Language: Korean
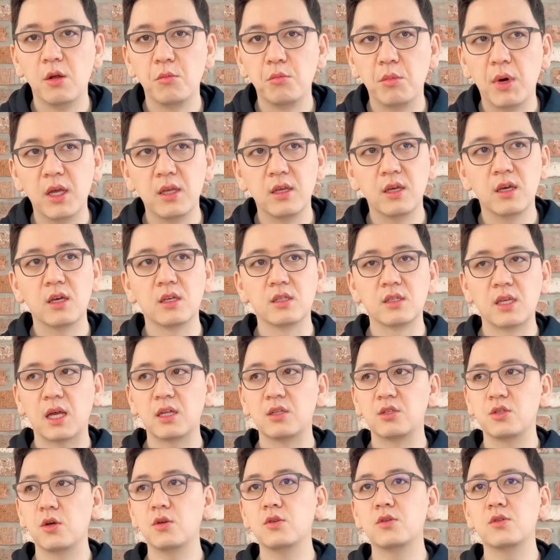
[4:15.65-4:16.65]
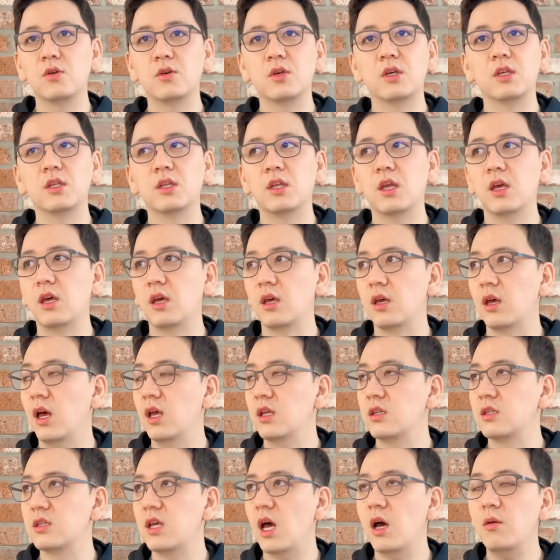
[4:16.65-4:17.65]
만약에 4천석인데
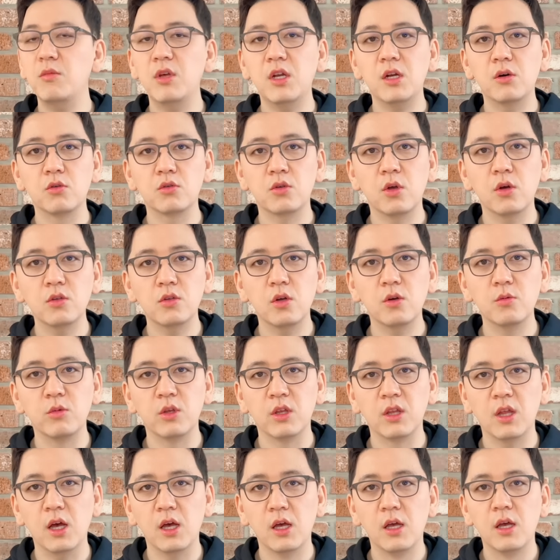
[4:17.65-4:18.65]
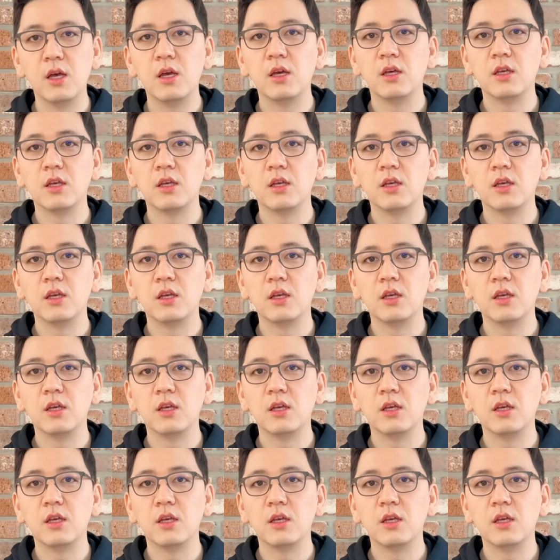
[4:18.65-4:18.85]
한 3이라고 텅텅 빈다?